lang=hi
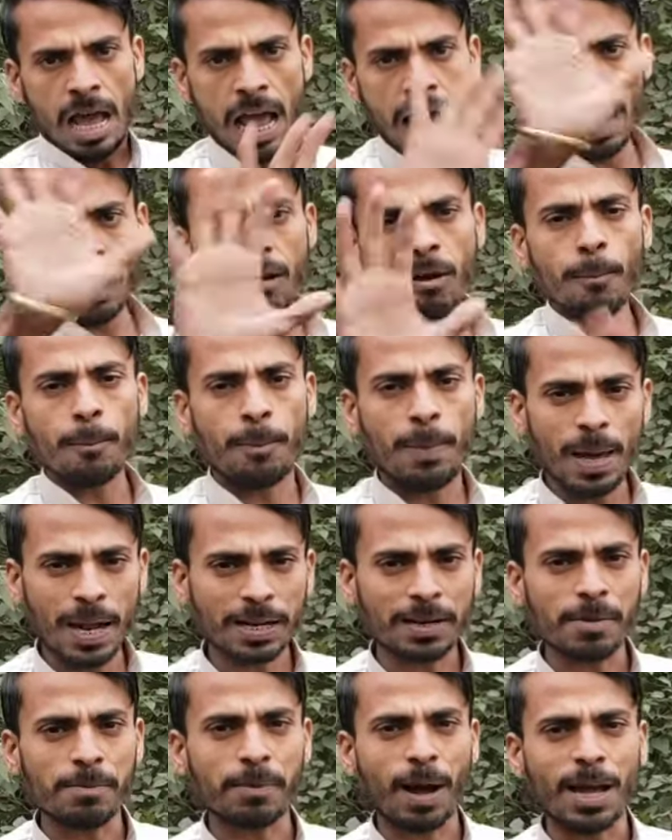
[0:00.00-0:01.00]
हेलो
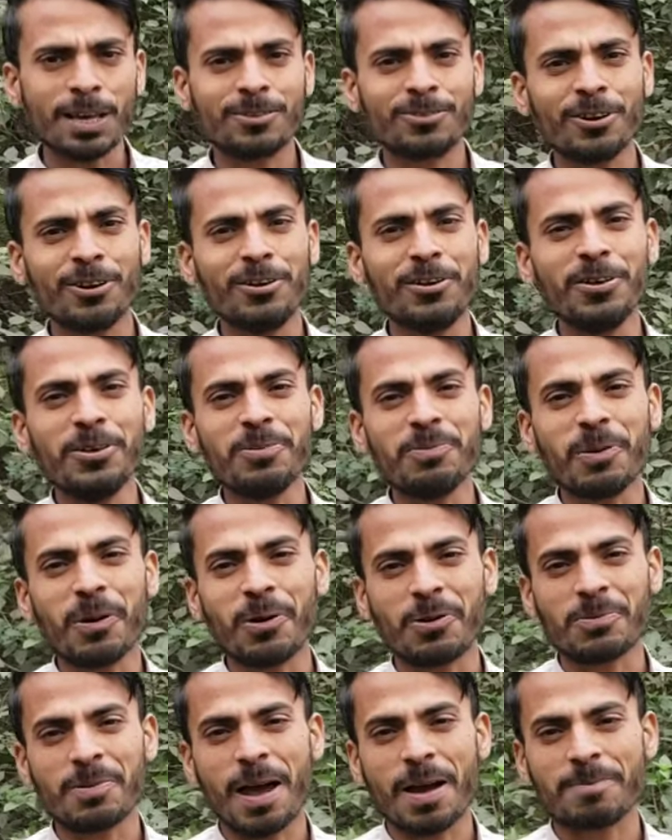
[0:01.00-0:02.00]
वेलकम गाइस तो न्यू
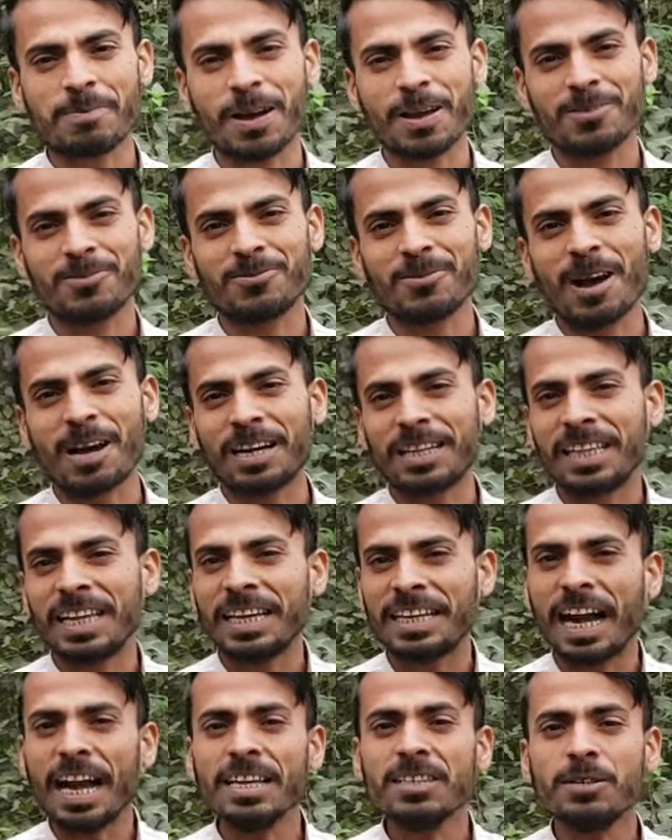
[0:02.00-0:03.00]
ब्लॉग में आपका स्वागत है
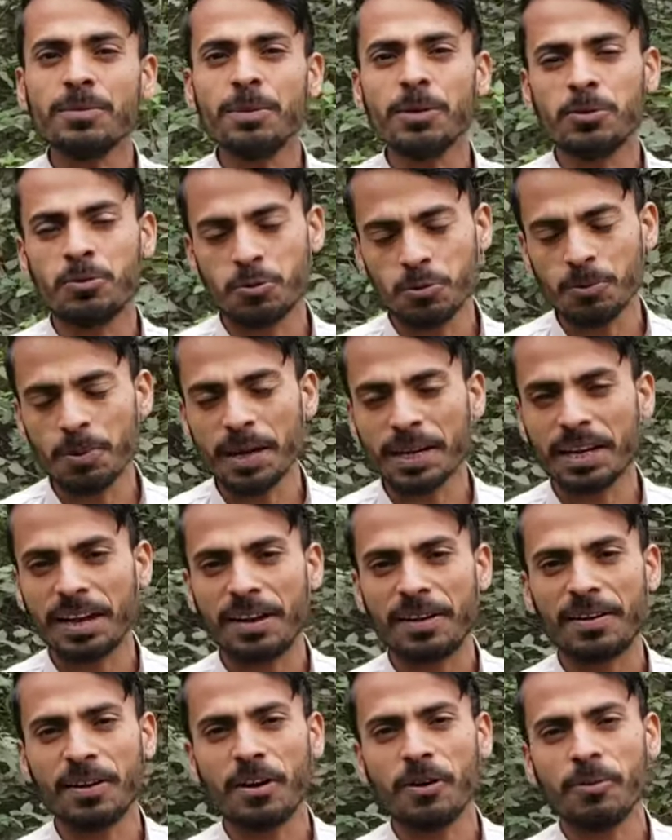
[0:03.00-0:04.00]
गाइस अभी सुबह के
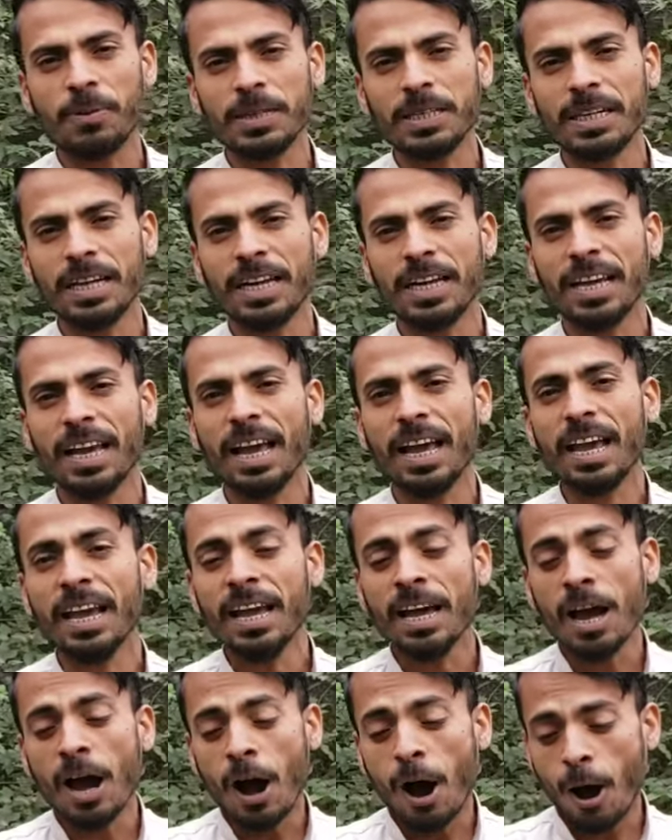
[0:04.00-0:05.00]
नौ बज रहे हैं
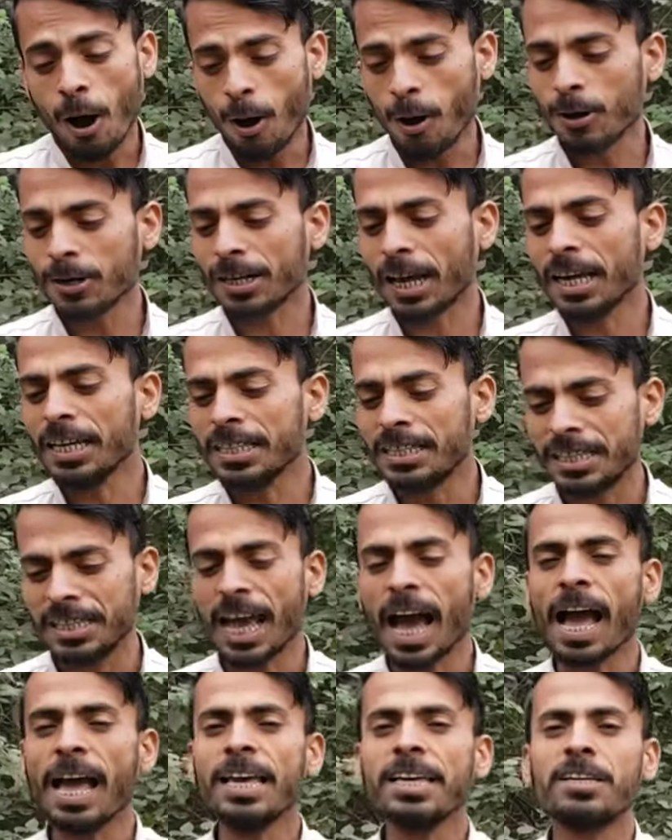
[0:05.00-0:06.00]
और गाइस
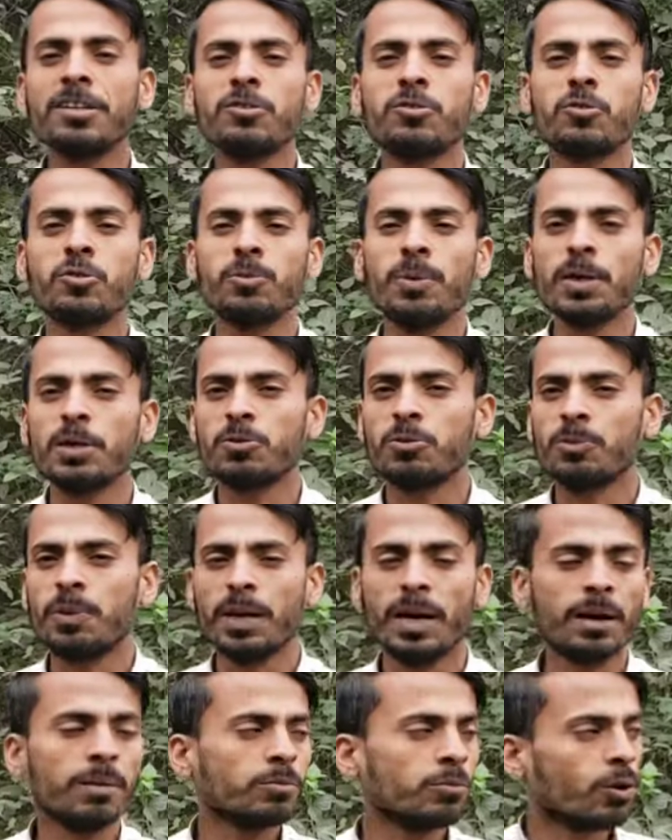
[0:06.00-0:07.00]
क्या है कि सुबह
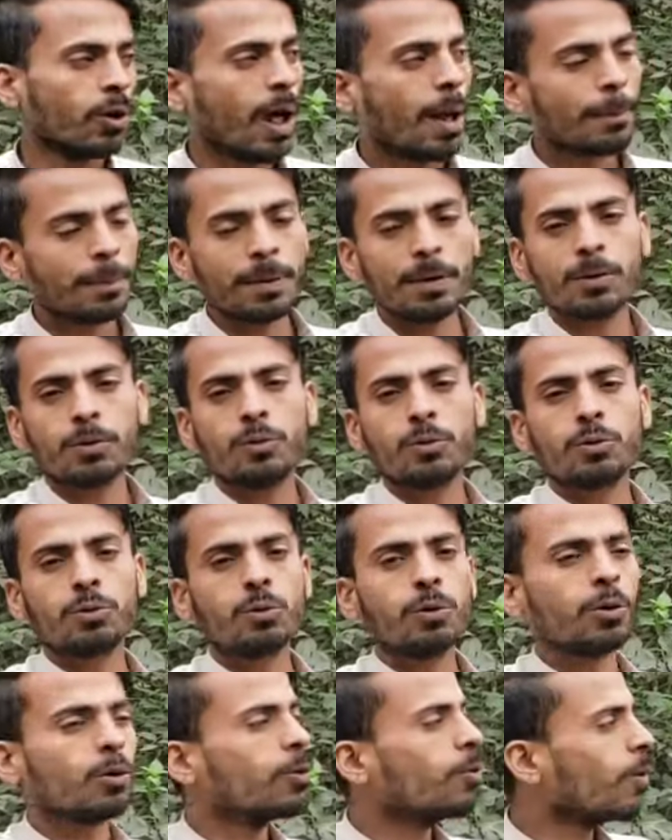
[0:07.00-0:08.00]
सुबह हम थोड़ा अपने
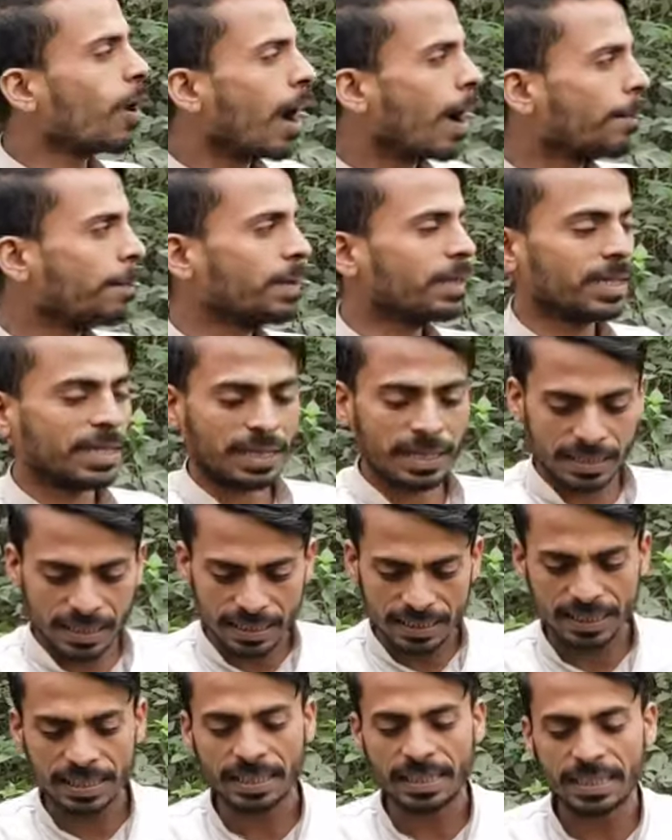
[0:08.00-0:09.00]
कुत्तों को वहाँ पे देखे
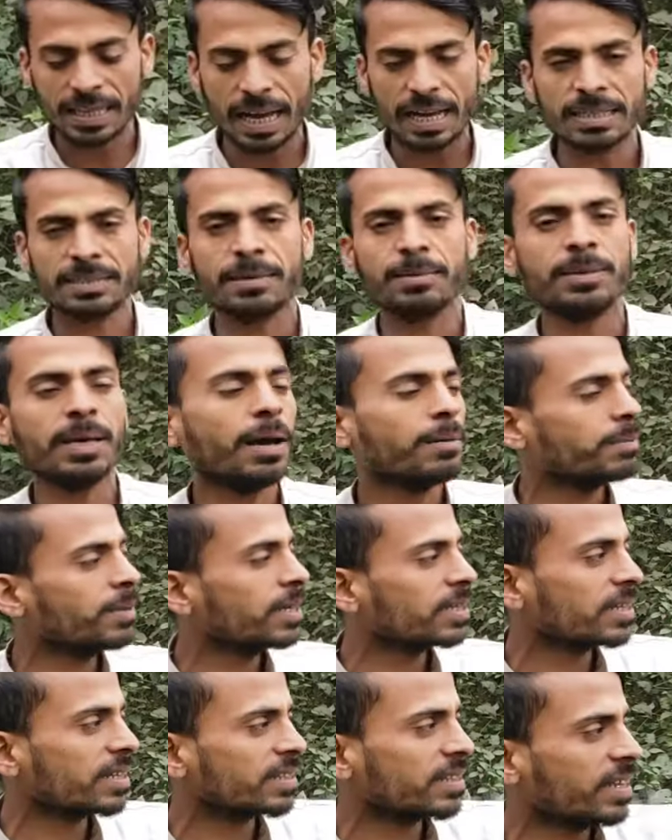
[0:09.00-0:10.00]
जैसे कि गाइस अभी आप
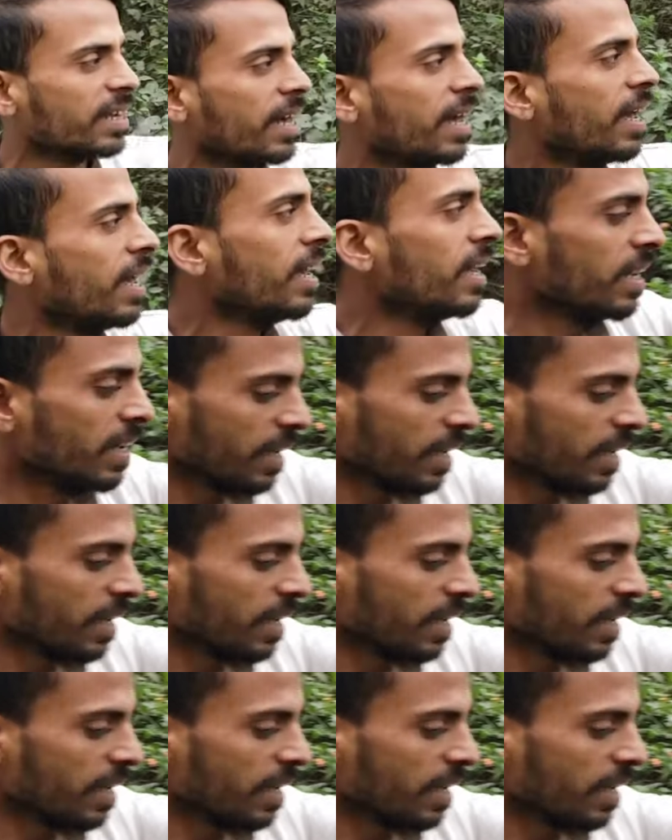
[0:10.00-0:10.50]
देख सकते हैं